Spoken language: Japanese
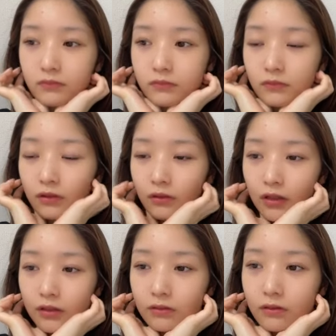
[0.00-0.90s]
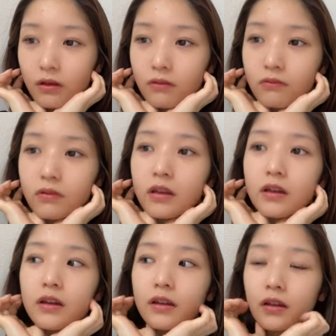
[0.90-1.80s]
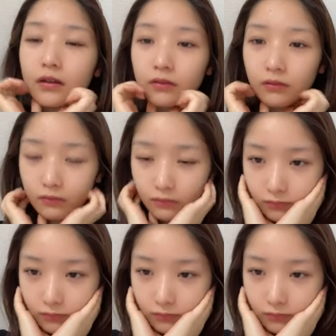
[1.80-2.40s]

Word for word: 2週間本気ダイエット